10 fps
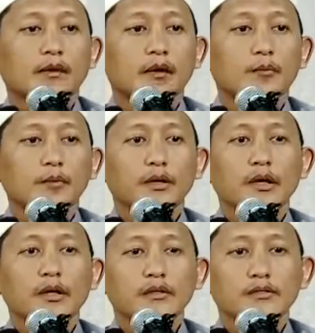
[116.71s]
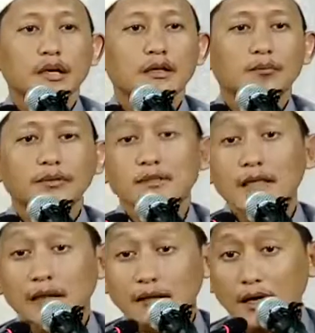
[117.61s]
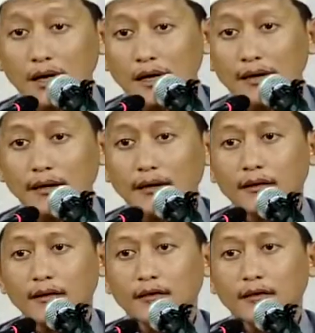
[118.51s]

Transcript: Karena pemikirannya sangat menyesatkan.